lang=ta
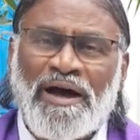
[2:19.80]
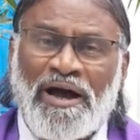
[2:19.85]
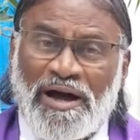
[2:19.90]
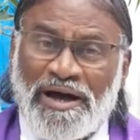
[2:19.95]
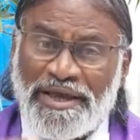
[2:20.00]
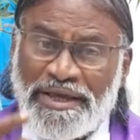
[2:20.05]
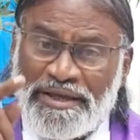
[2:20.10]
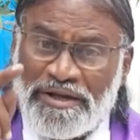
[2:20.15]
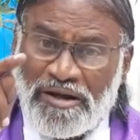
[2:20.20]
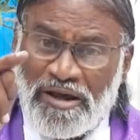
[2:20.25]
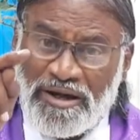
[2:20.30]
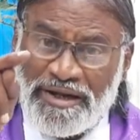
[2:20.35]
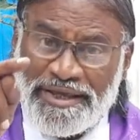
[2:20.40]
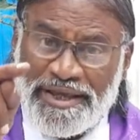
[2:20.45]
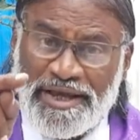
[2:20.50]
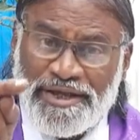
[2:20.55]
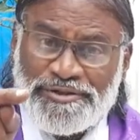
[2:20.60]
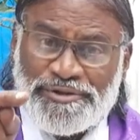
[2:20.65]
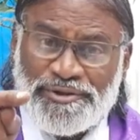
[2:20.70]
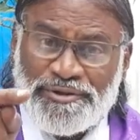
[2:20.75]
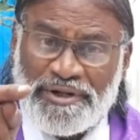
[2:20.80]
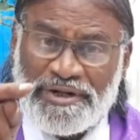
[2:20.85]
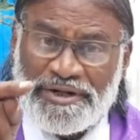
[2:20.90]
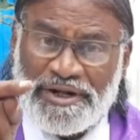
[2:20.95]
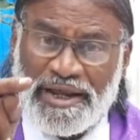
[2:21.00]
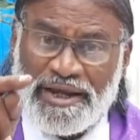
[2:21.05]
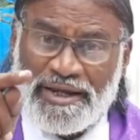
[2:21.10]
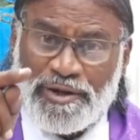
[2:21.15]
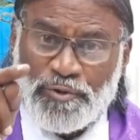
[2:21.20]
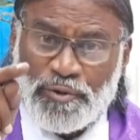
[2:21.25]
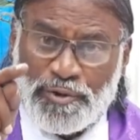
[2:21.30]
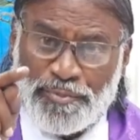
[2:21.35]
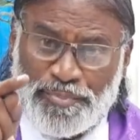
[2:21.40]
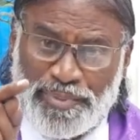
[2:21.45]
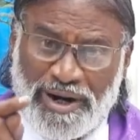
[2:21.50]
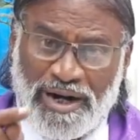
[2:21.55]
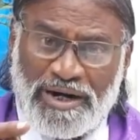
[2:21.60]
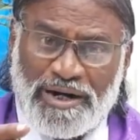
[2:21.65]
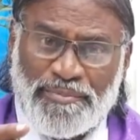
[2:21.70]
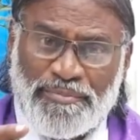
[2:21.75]
ஆகையினால் இயேசு இன்றைக்கு ஒரு
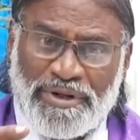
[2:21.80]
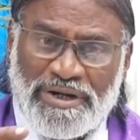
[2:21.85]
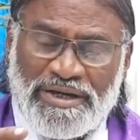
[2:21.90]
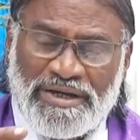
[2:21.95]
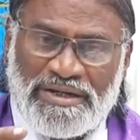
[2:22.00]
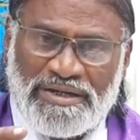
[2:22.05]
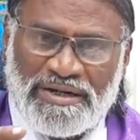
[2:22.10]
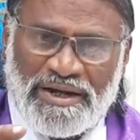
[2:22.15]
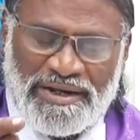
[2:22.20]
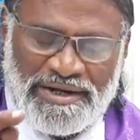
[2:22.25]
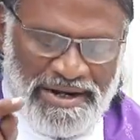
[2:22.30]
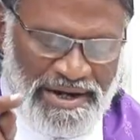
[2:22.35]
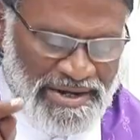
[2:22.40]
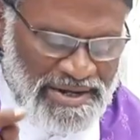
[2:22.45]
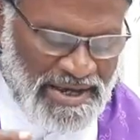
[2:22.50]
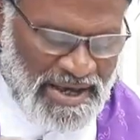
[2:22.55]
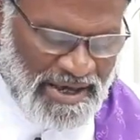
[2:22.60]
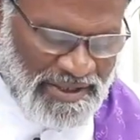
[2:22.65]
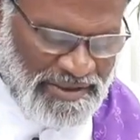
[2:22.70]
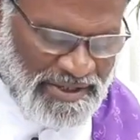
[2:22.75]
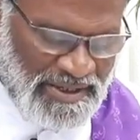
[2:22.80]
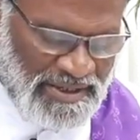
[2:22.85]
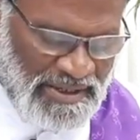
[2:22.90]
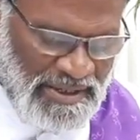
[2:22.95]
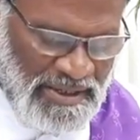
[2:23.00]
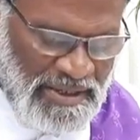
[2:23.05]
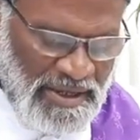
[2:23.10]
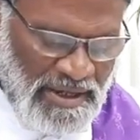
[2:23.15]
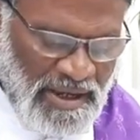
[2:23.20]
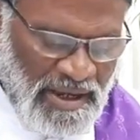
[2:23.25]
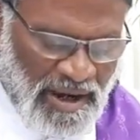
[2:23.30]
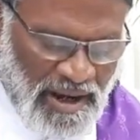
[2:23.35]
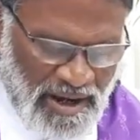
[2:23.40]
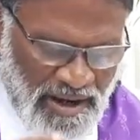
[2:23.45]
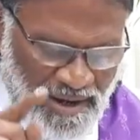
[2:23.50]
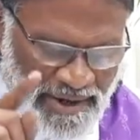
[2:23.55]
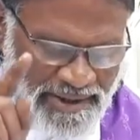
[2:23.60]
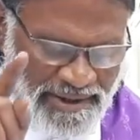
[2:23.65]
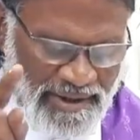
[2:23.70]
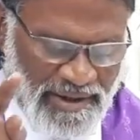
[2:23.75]
பாடம் எடுக்கிறார் என்ன அது
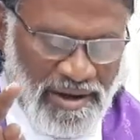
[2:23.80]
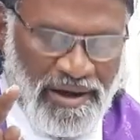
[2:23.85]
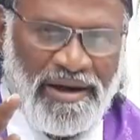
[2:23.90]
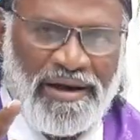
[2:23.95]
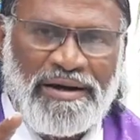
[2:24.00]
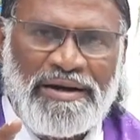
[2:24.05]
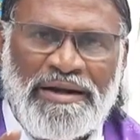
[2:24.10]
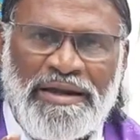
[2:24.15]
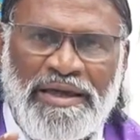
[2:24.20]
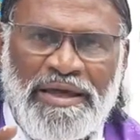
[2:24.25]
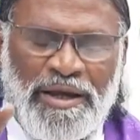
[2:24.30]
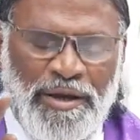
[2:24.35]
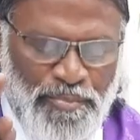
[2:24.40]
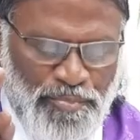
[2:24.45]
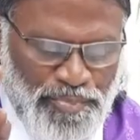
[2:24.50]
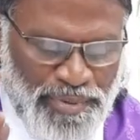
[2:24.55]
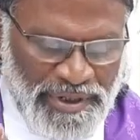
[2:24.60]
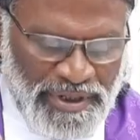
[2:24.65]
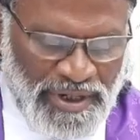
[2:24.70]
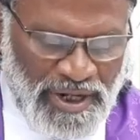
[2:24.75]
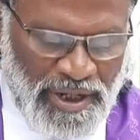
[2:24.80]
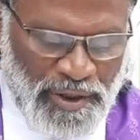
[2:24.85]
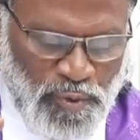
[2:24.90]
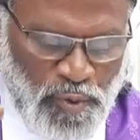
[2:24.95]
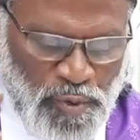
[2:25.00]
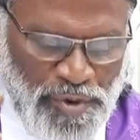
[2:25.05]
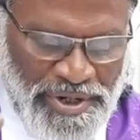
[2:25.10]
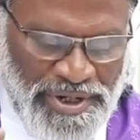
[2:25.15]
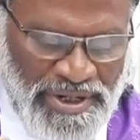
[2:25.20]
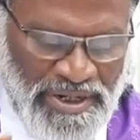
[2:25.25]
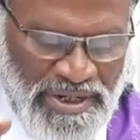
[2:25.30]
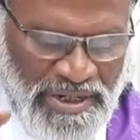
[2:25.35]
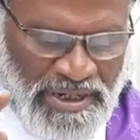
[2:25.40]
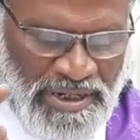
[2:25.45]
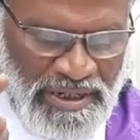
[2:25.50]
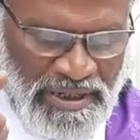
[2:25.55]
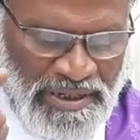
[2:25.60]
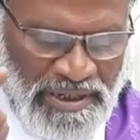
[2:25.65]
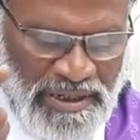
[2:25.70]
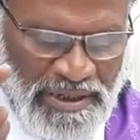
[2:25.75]
ஆகையால் பிறர்
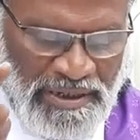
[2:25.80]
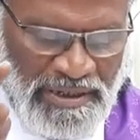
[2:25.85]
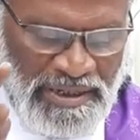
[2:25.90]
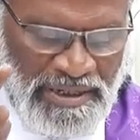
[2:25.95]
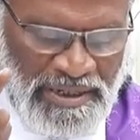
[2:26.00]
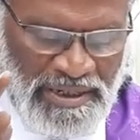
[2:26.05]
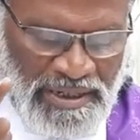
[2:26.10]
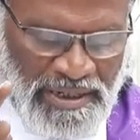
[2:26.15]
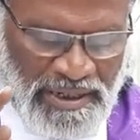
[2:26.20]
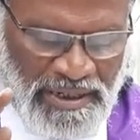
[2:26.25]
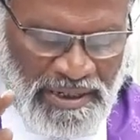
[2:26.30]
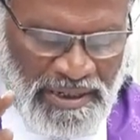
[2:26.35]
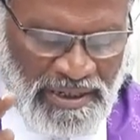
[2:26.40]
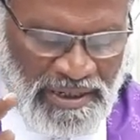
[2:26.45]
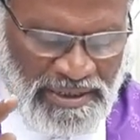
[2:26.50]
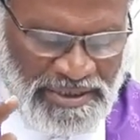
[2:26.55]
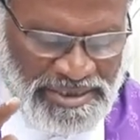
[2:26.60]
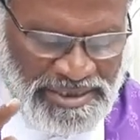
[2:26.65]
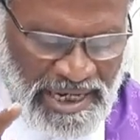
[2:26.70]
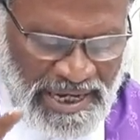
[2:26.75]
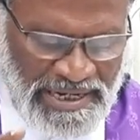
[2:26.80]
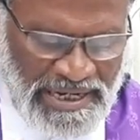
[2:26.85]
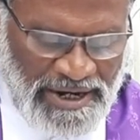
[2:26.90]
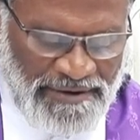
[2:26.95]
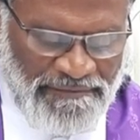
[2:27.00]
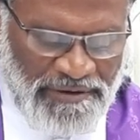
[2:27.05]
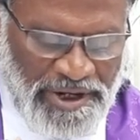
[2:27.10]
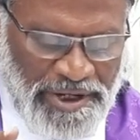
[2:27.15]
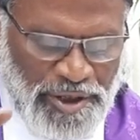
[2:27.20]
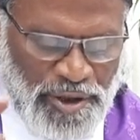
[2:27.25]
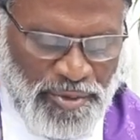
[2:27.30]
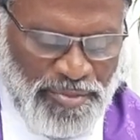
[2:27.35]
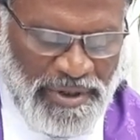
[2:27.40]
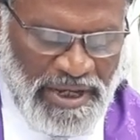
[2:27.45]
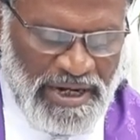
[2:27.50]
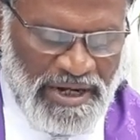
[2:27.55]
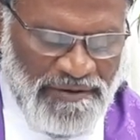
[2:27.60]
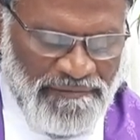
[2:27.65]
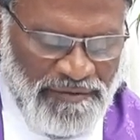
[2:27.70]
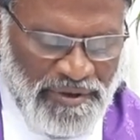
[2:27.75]
உங்களுக்கு செய்ய வேண்டும்
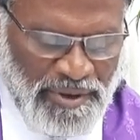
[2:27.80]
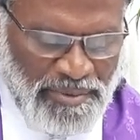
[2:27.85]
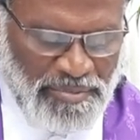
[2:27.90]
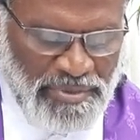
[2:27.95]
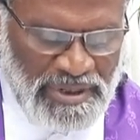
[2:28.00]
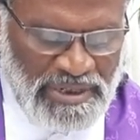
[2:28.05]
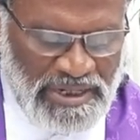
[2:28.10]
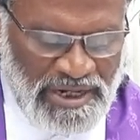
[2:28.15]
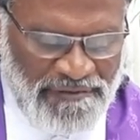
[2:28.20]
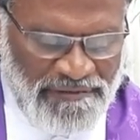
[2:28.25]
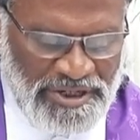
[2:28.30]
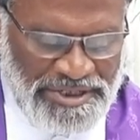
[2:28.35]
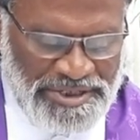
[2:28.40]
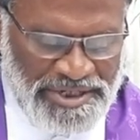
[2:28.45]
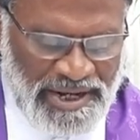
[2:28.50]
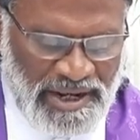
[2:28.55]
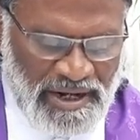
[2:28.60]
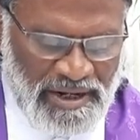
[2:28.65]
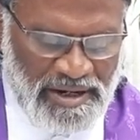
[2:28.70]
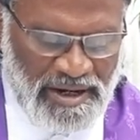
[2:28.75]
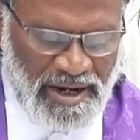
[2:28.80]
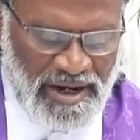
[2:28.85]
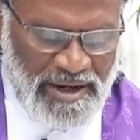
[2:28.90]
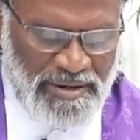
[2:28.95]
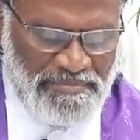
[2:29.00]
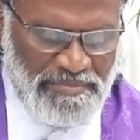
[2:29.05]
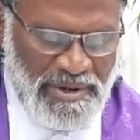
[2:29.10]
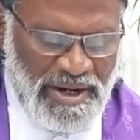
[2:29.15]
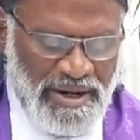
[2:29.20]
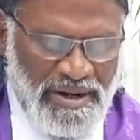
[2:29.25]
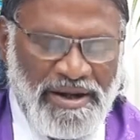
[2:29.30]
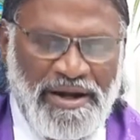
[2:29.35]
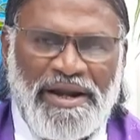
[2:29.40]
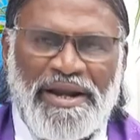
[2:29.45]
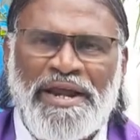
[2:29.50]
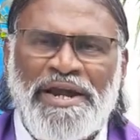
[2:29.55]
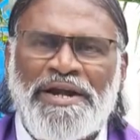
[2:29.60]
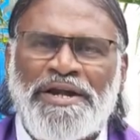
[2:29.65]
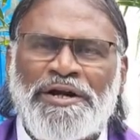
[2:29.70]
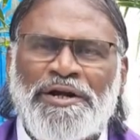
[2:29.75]
என விரும்புகிறவற்றையெல்லாம்
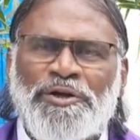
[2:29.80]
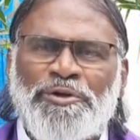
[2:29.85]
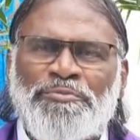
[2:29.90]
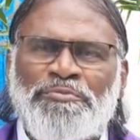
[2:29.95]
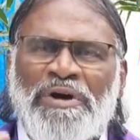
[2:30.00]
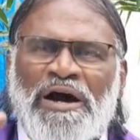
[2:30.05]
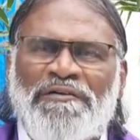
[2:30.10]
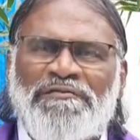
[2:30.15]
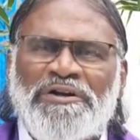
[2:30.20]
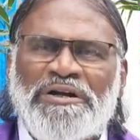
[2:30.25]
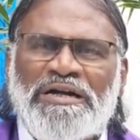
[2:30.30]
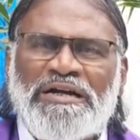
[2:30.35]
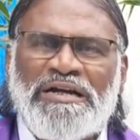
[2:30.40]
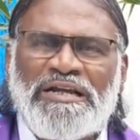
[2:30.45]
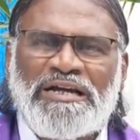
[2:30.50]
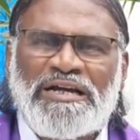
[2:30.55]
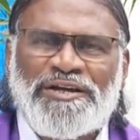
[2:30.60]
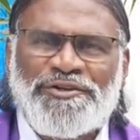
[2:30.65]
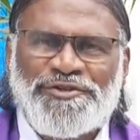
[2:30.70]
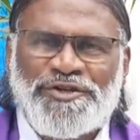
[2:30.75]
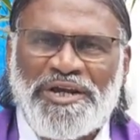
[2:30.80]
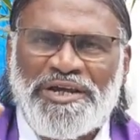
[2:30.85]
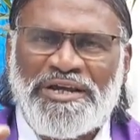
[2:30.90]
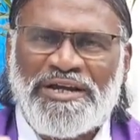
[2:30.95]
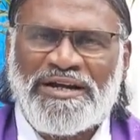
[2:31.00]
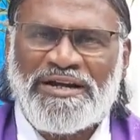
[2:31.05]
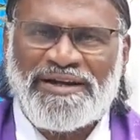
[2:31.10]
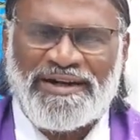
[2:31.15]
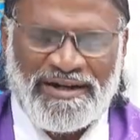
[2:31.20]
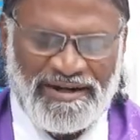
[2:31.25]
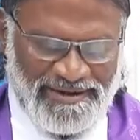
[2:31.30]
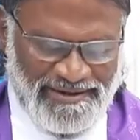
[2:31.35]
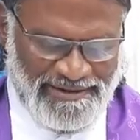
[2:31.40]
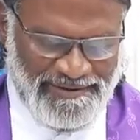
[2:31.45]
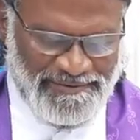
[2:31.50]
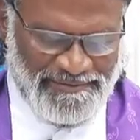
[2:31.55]
நீங்களும் அவர்களுக்கு செய்யுங்கள்